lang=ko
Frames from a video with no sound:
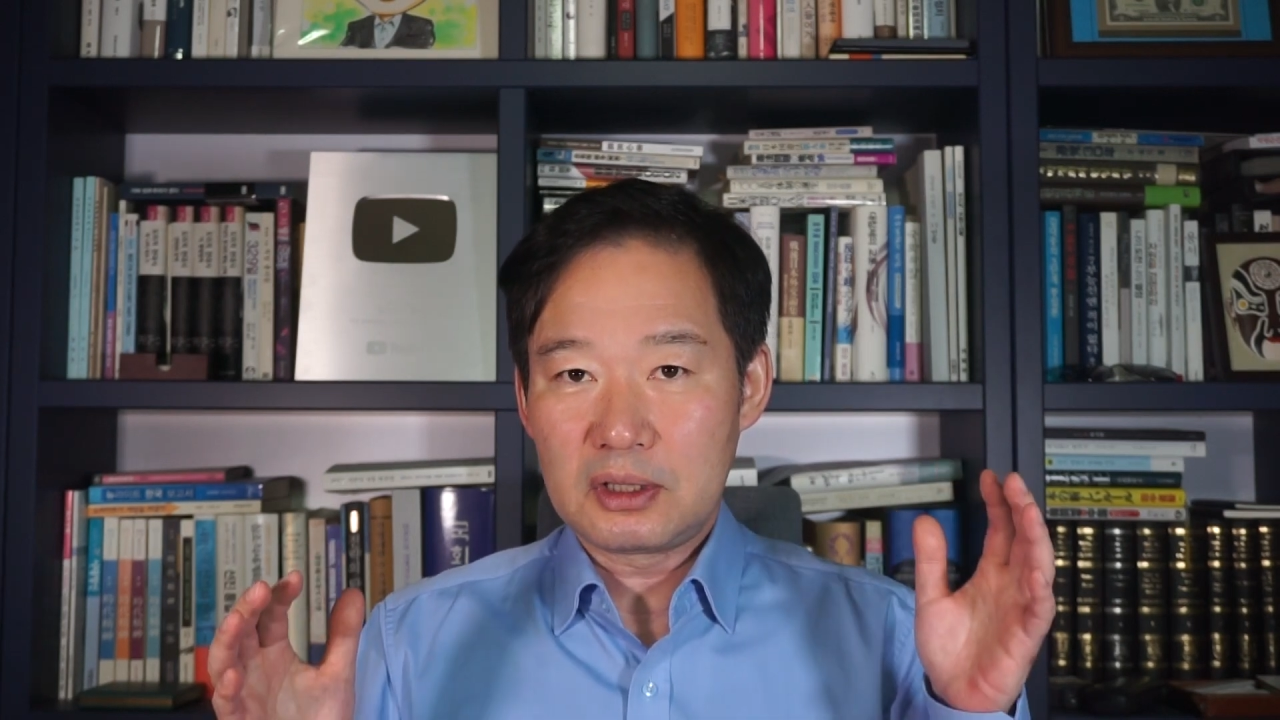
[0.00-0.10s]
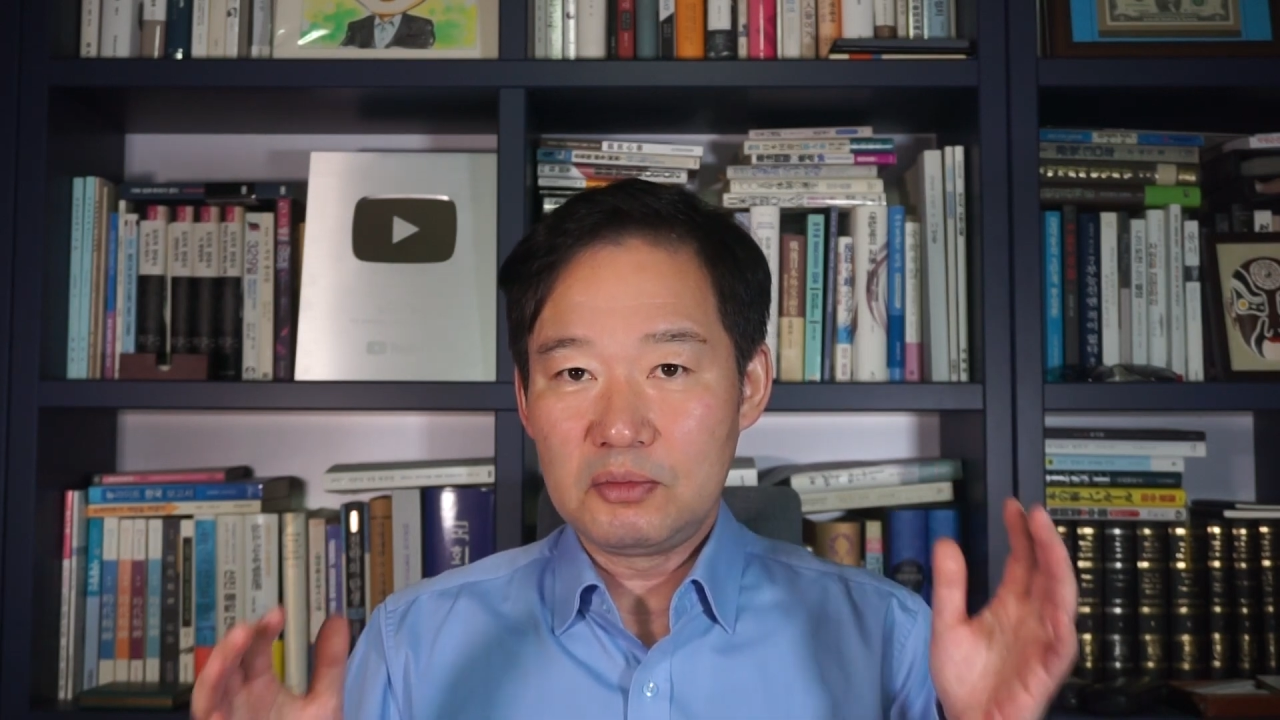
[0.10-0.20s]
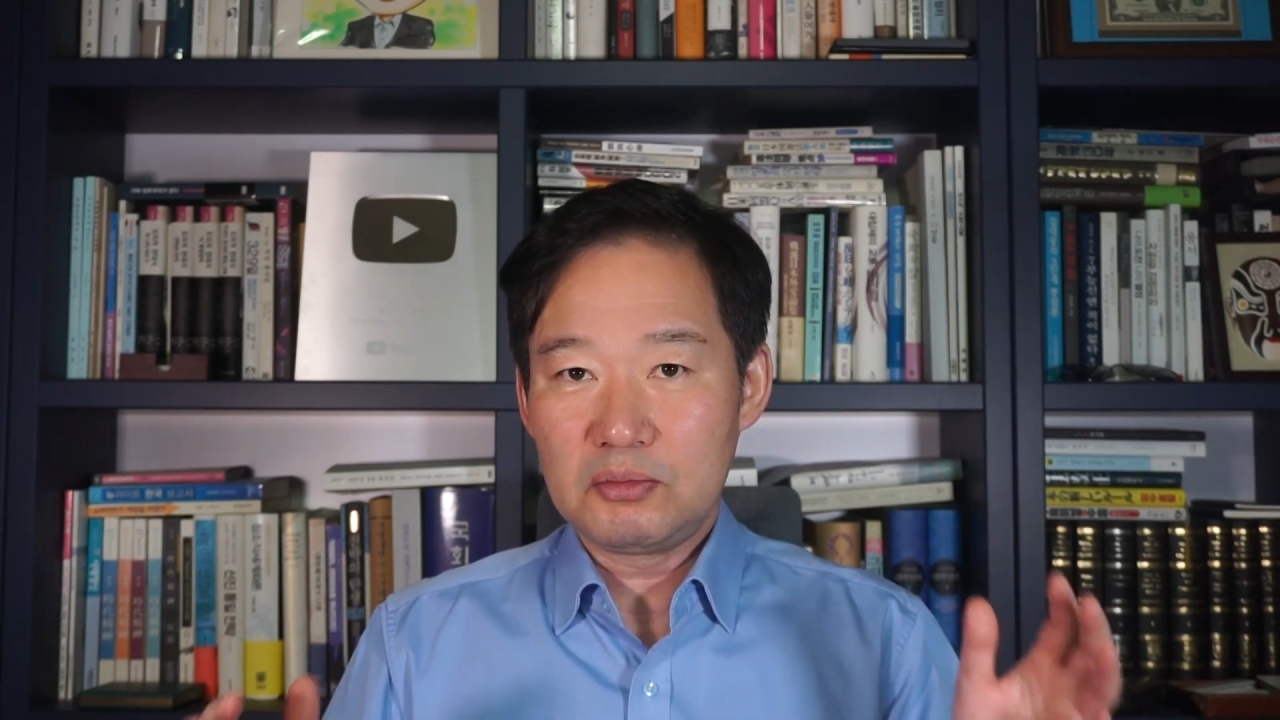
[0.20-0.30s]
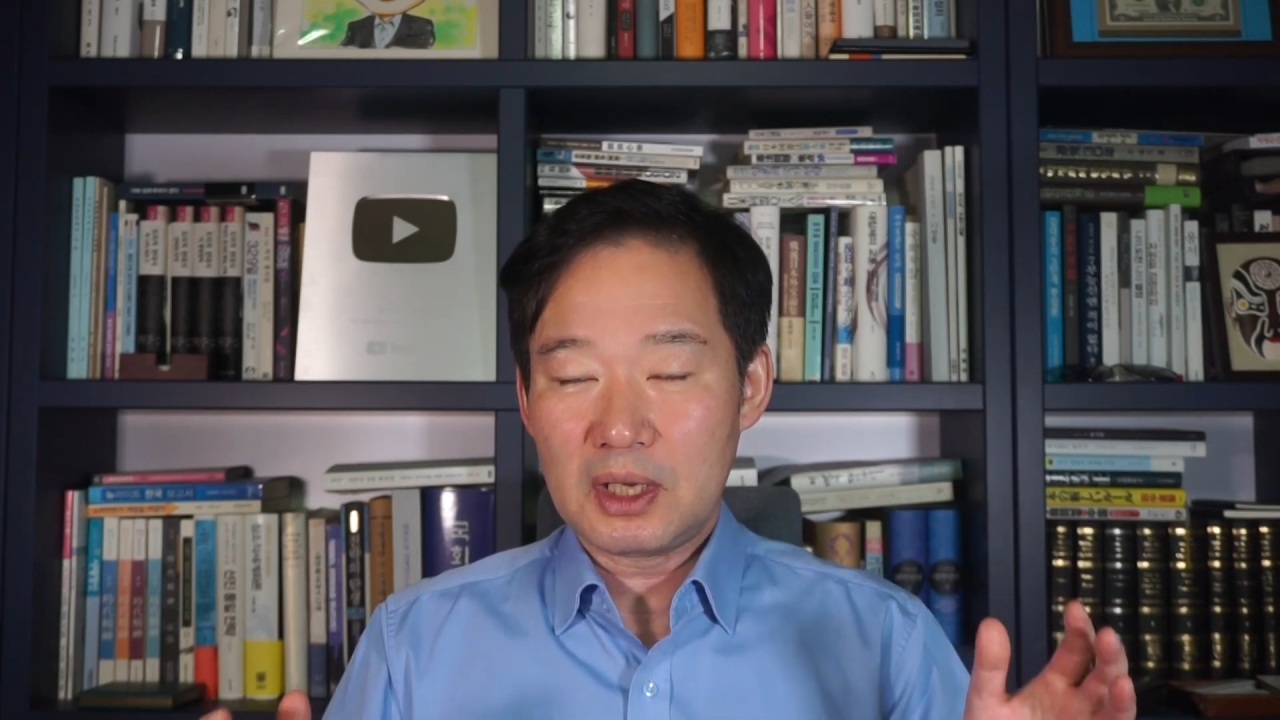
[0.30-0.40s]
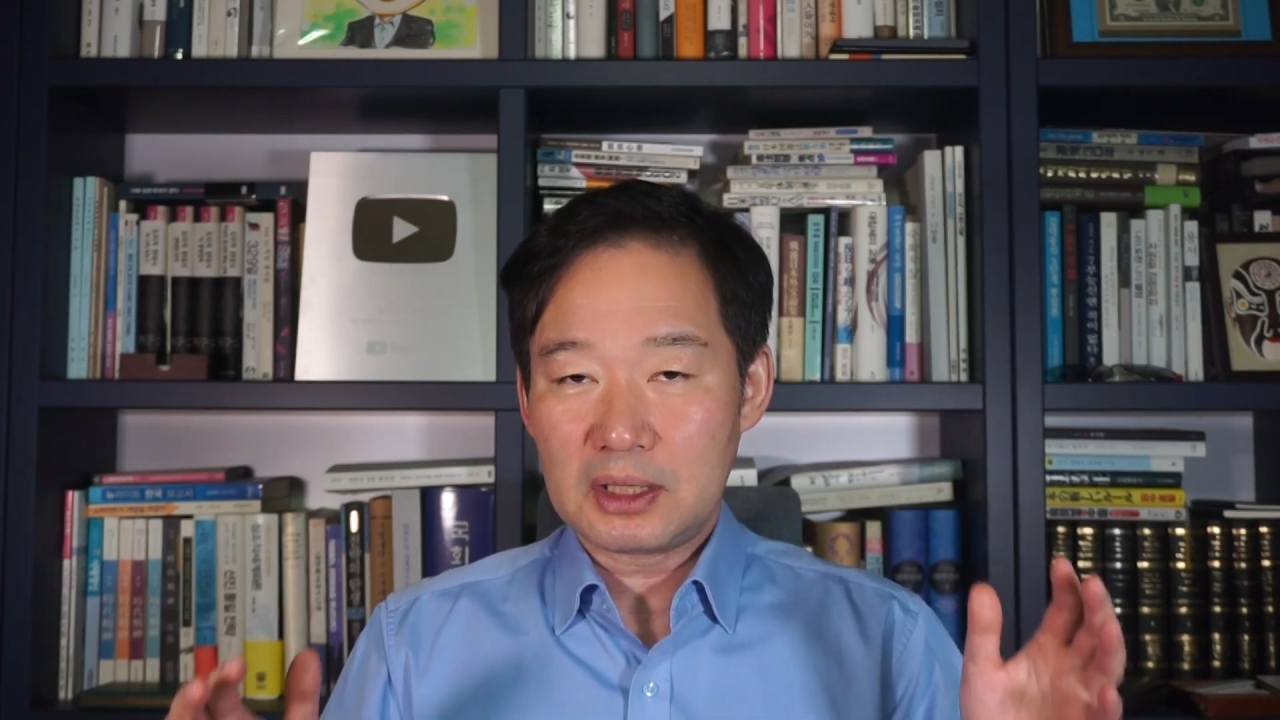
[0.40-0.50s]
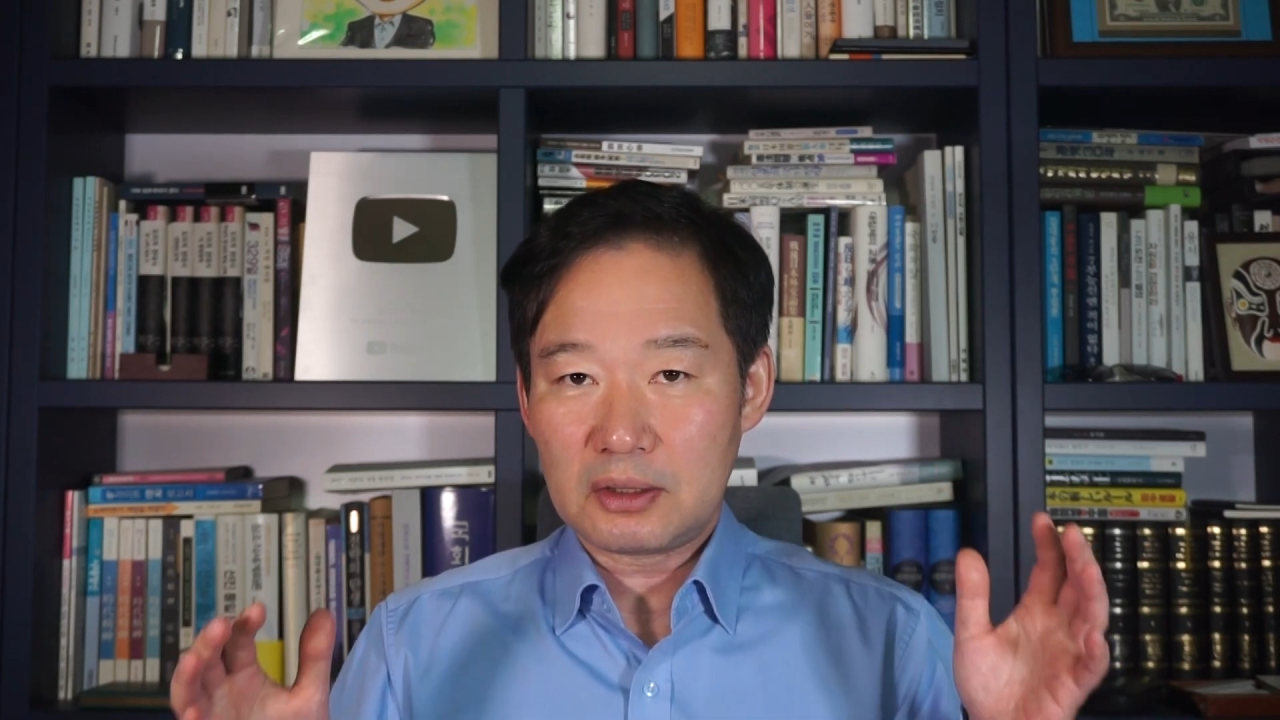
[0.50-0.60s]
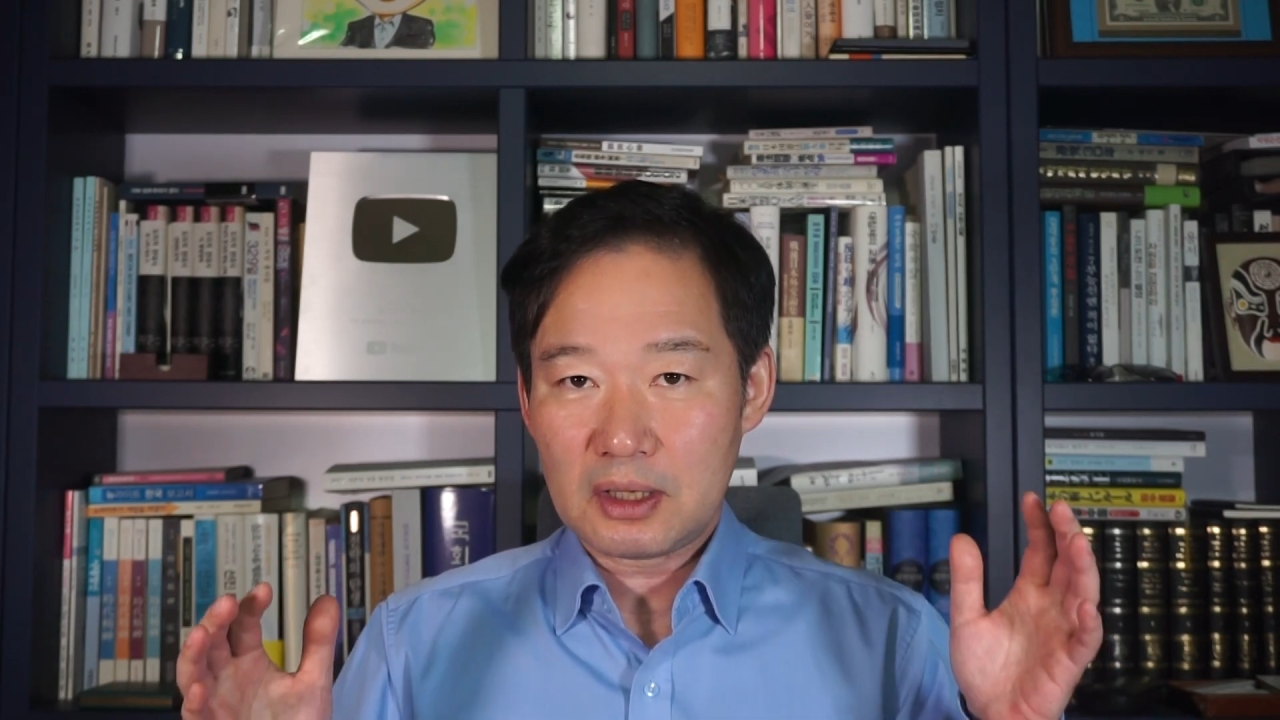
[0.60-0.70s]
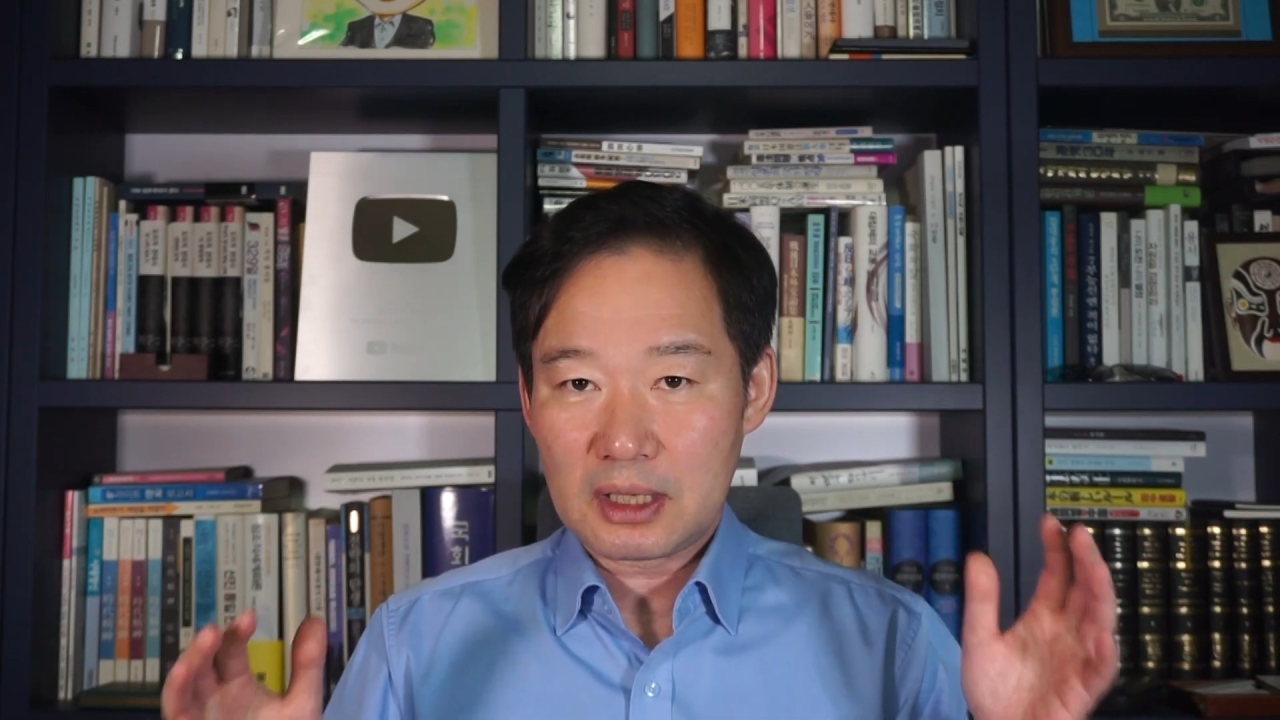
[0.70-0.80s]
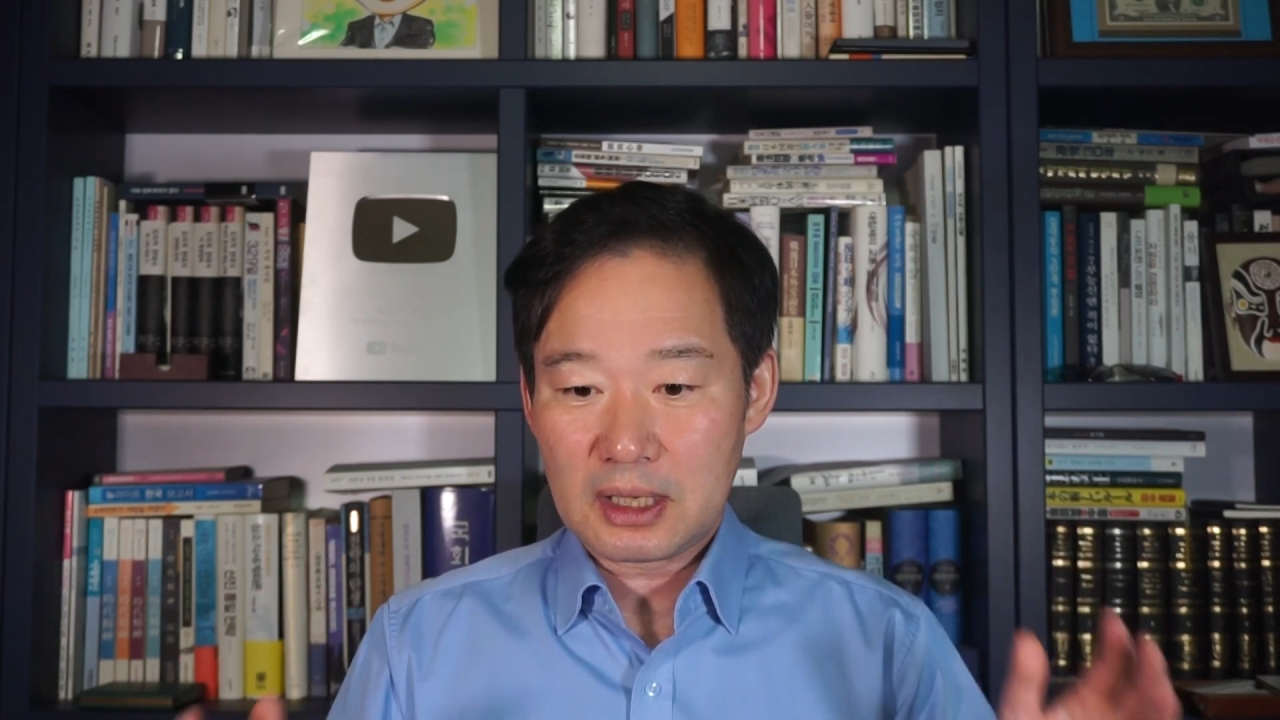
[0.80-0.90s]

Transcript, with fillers: 근무했던